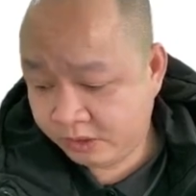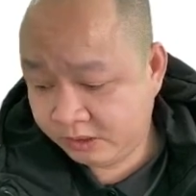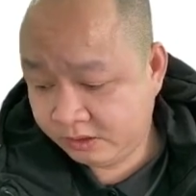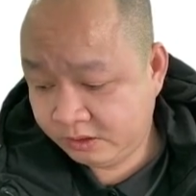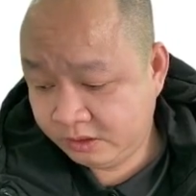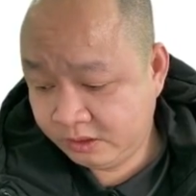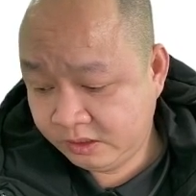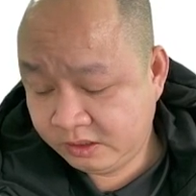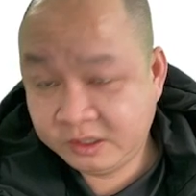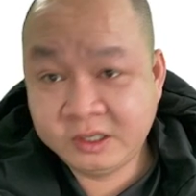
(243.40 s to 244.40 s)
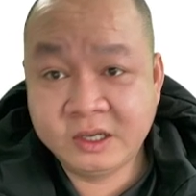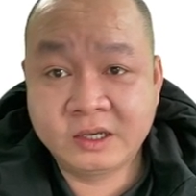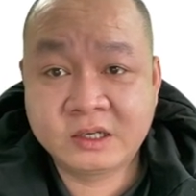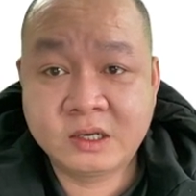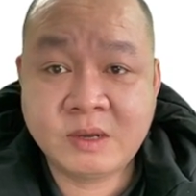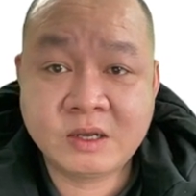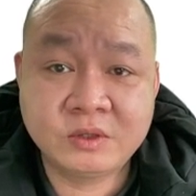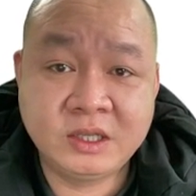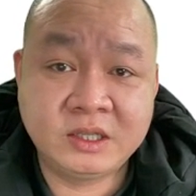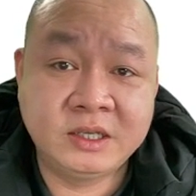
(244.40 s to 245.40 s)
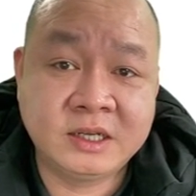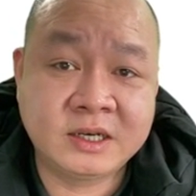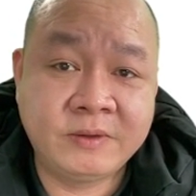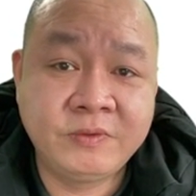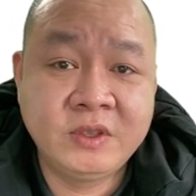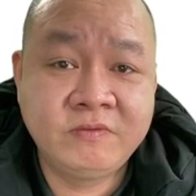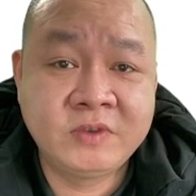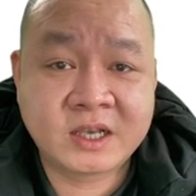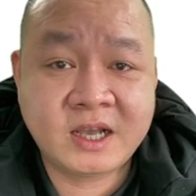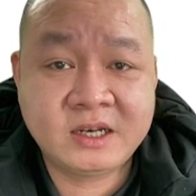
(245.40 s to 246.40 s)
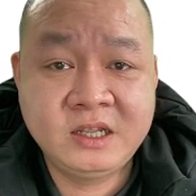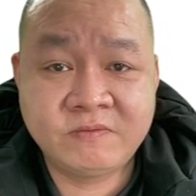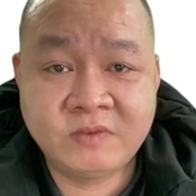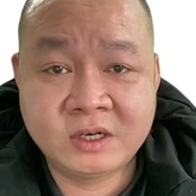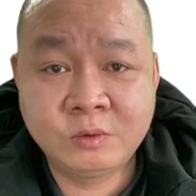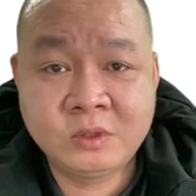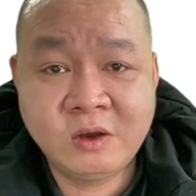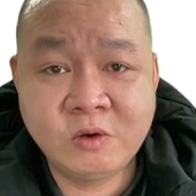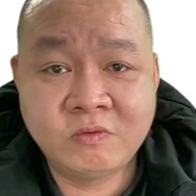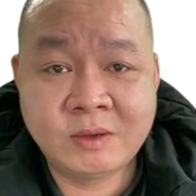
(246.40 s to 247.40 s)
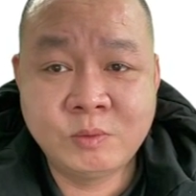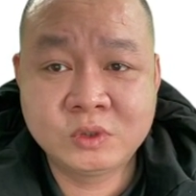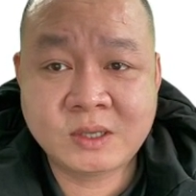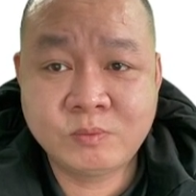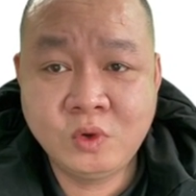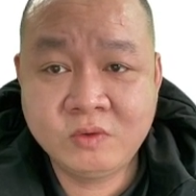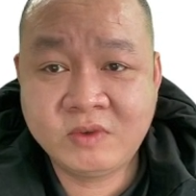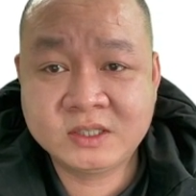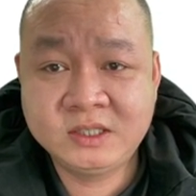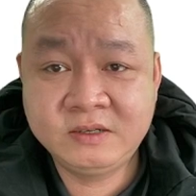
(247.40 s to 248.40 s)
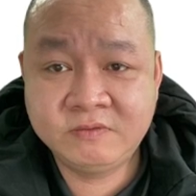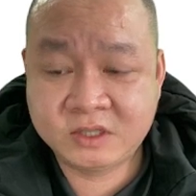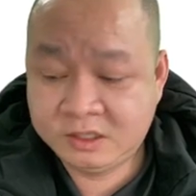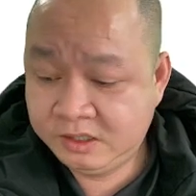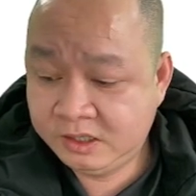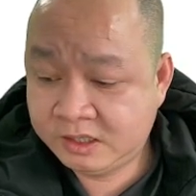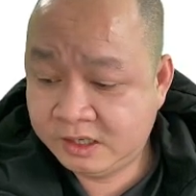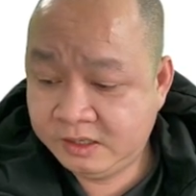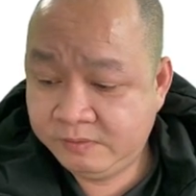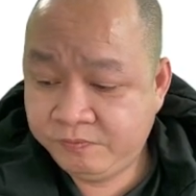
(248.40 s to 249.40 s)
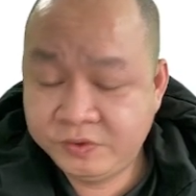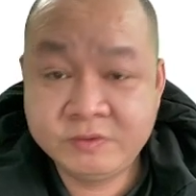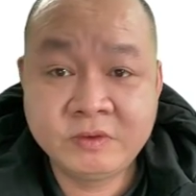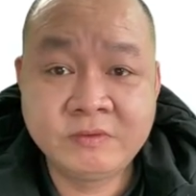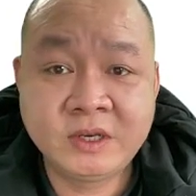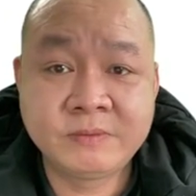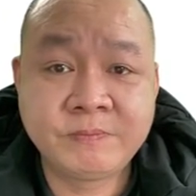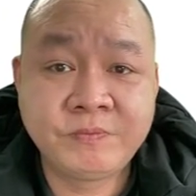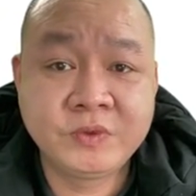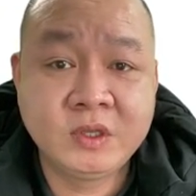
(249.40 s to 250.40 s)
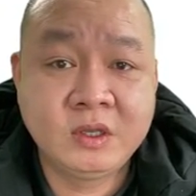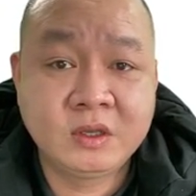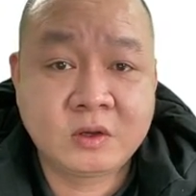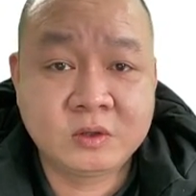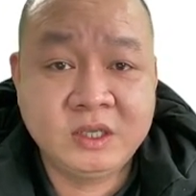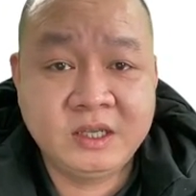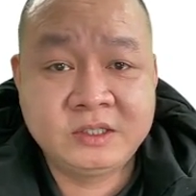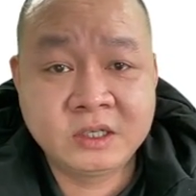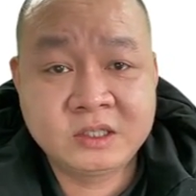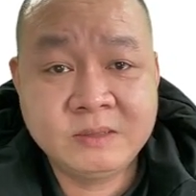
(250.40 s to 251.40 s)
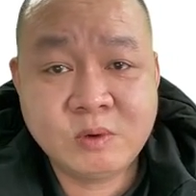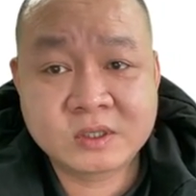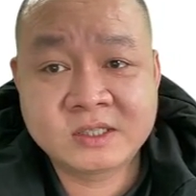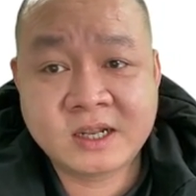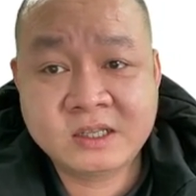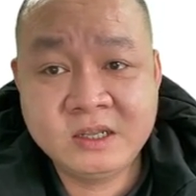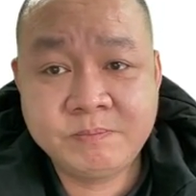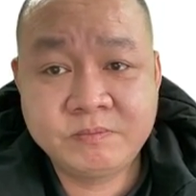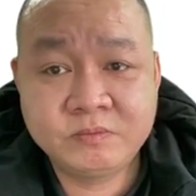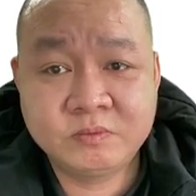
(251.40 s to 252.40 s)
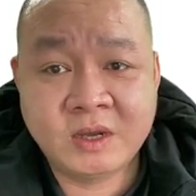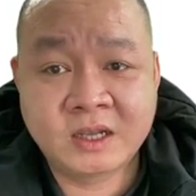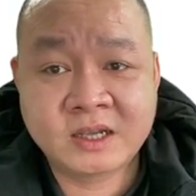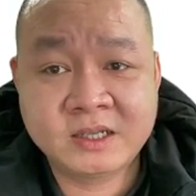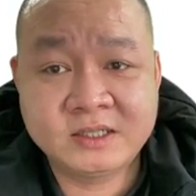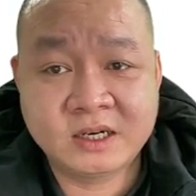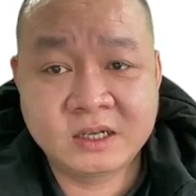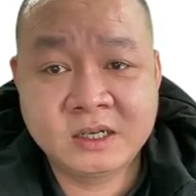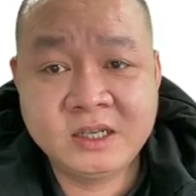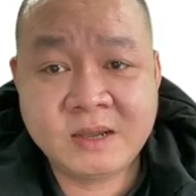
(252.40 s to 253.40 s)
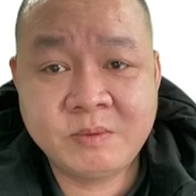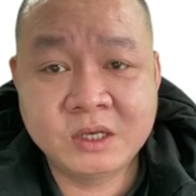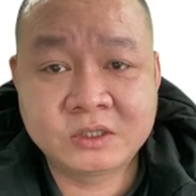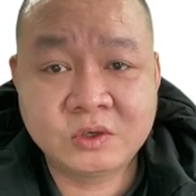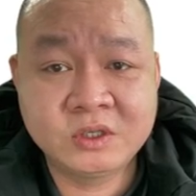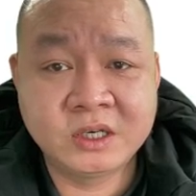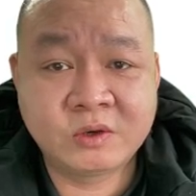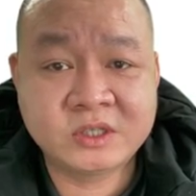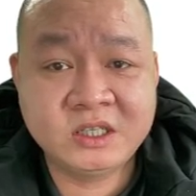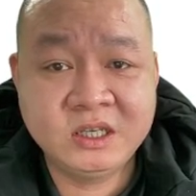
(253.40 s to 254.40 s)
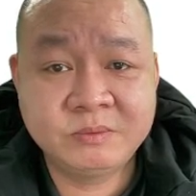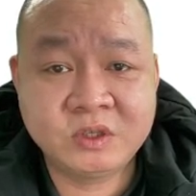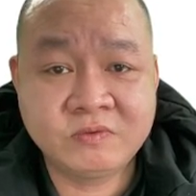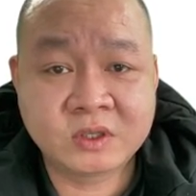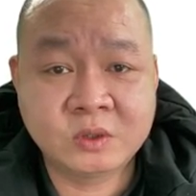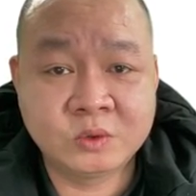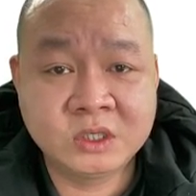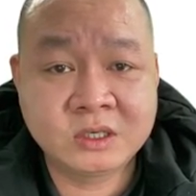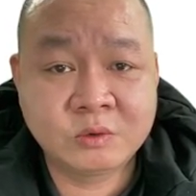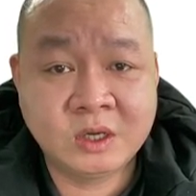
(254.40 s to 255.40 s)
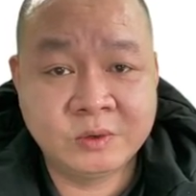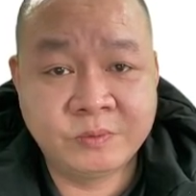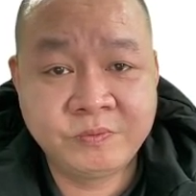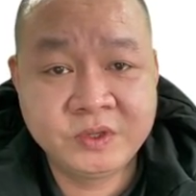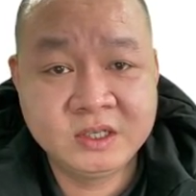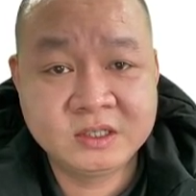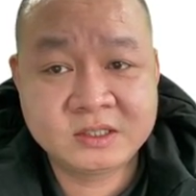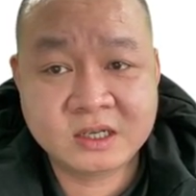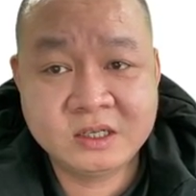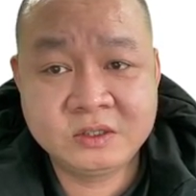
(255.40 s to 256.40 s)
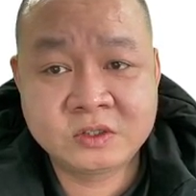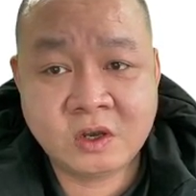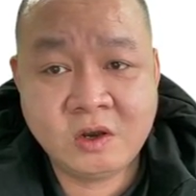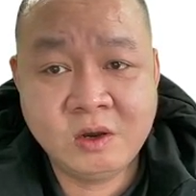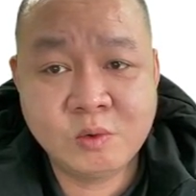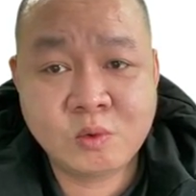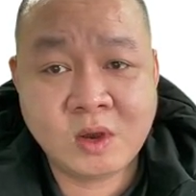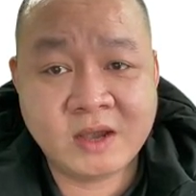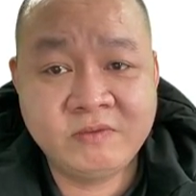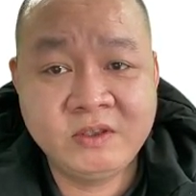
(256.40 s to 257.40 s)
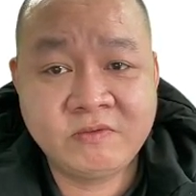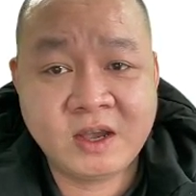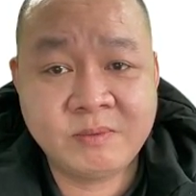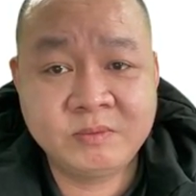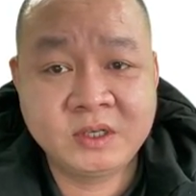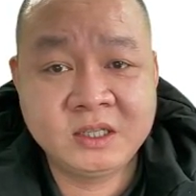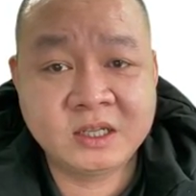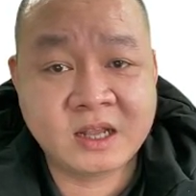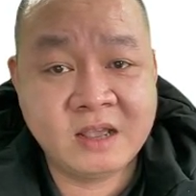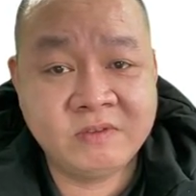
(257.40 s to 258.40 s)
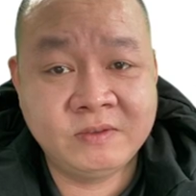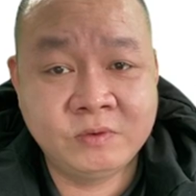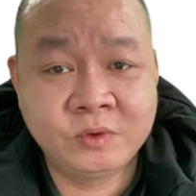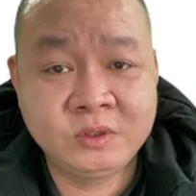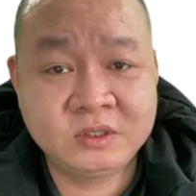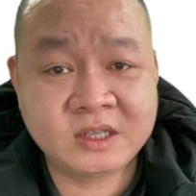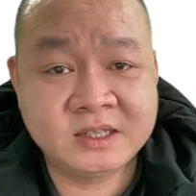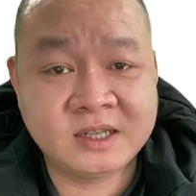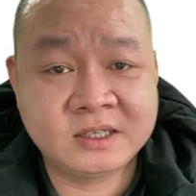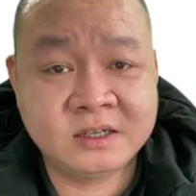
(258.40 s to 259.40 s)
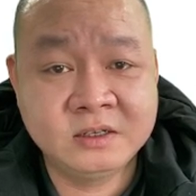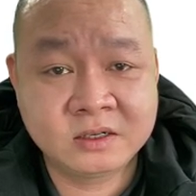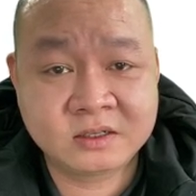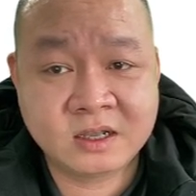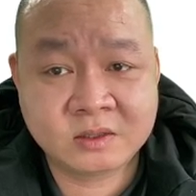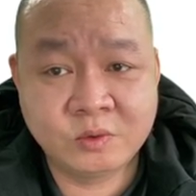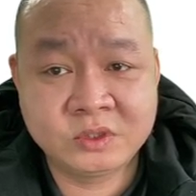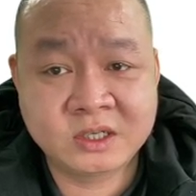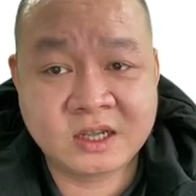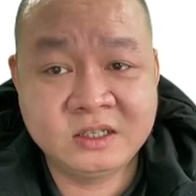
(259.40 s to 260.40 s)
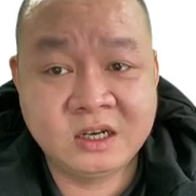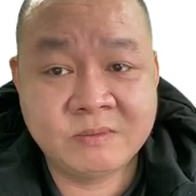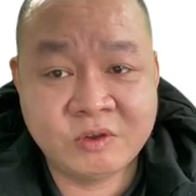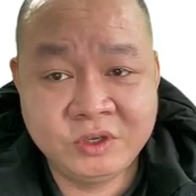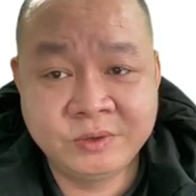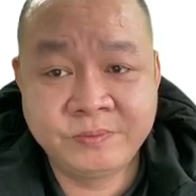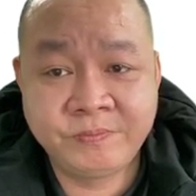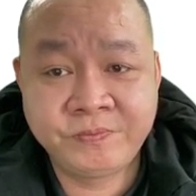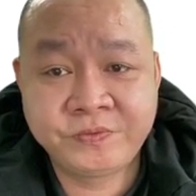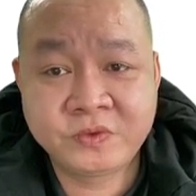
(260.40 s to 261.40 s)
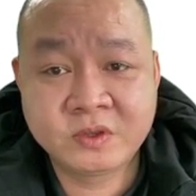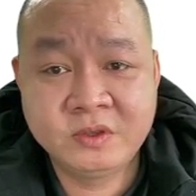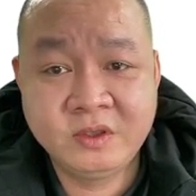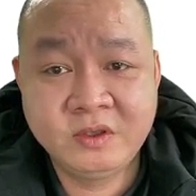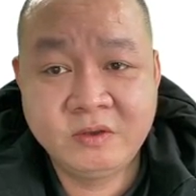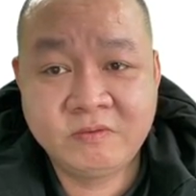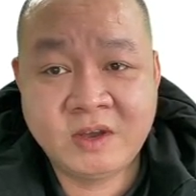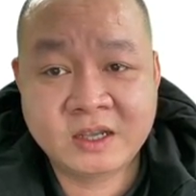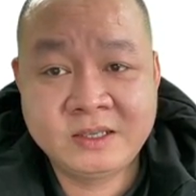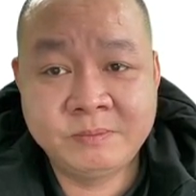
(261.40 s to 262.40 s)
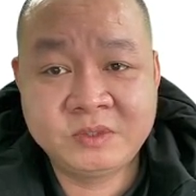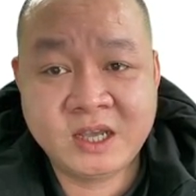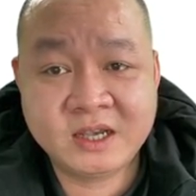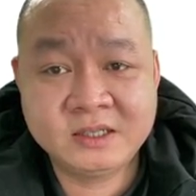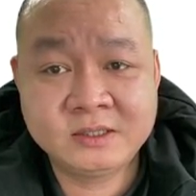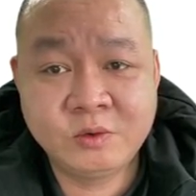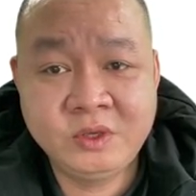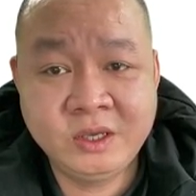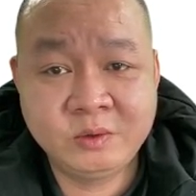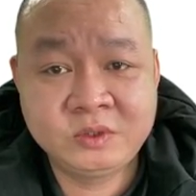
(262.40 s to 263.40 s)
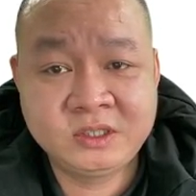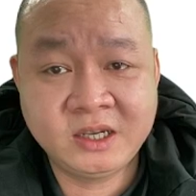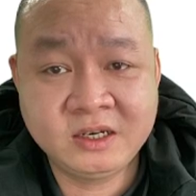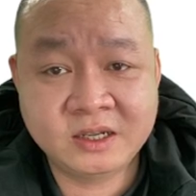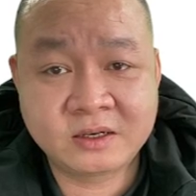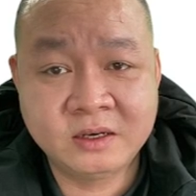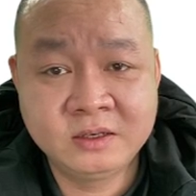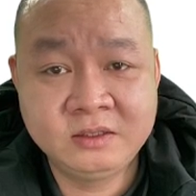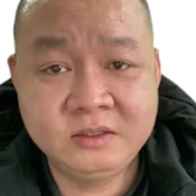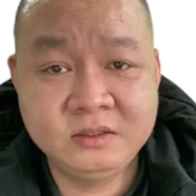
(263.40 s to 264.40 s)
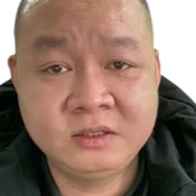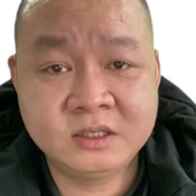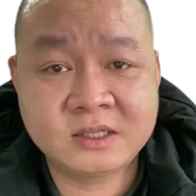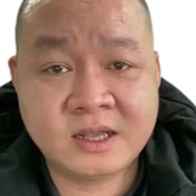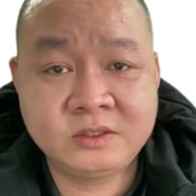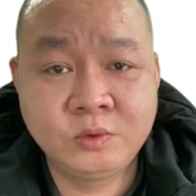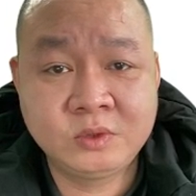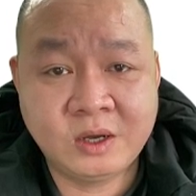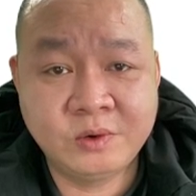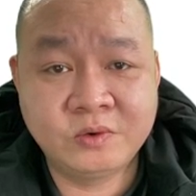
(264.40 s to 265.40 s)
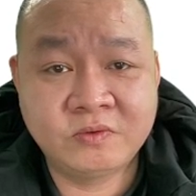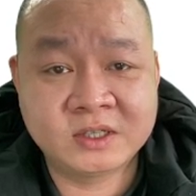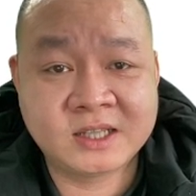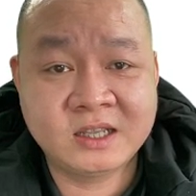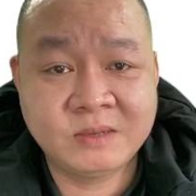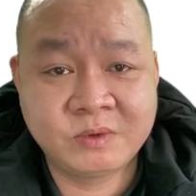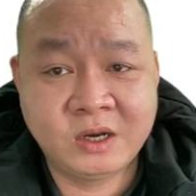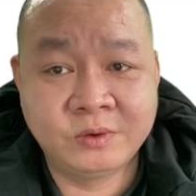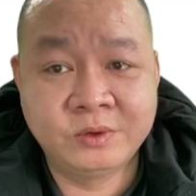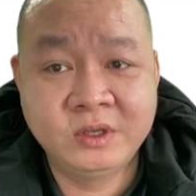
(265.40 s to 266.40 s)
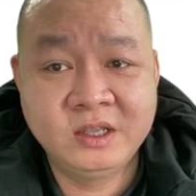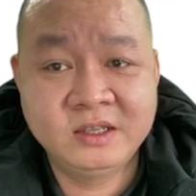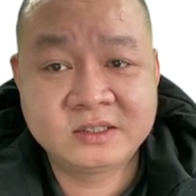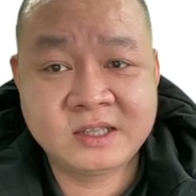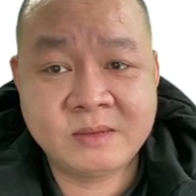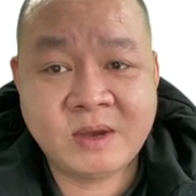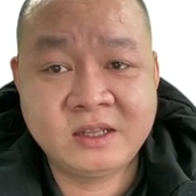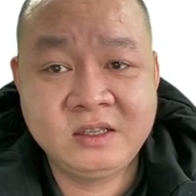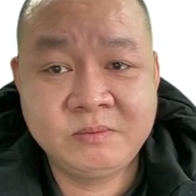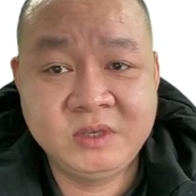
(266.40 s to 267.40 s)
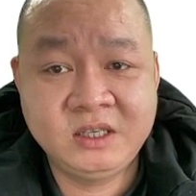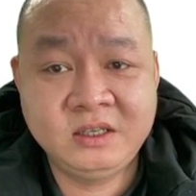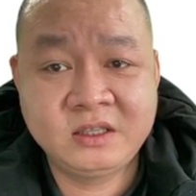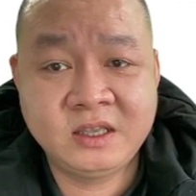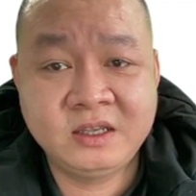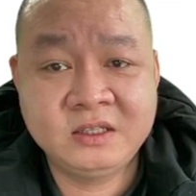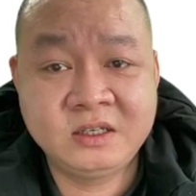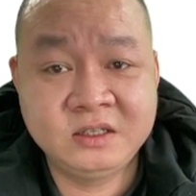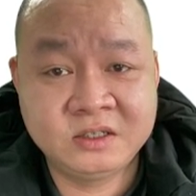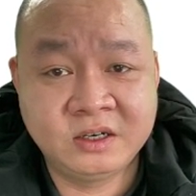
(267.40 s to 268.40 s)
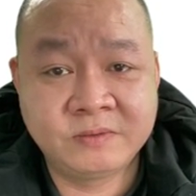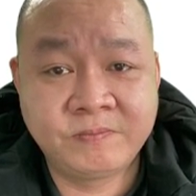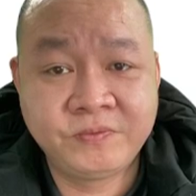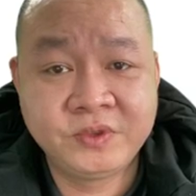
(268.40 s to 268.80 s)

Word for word: ấy, thì à, các bác có thể thấy rằng là việc can thiệp vào đấu thầu và mua sắm thuốc, vaccine, vật tư y tế, vân vân có thể trực tiếp hoặc gián tiếp bằng cách rằng là gây áp lực cho người có trách nhiệm trong việc tổ chức đấu thầu xác định rõ hậu quả vi phạm gây thiệt hại về vốn, tài sản nhà nước, các tổ chức cá nhân là bao nhiêu và kiểm tra cái dấu hiệu chênh lệch lớn giữa giá trúng thầu và giá nhập khẩu, giá bán thiết bị y tế trên thị trường.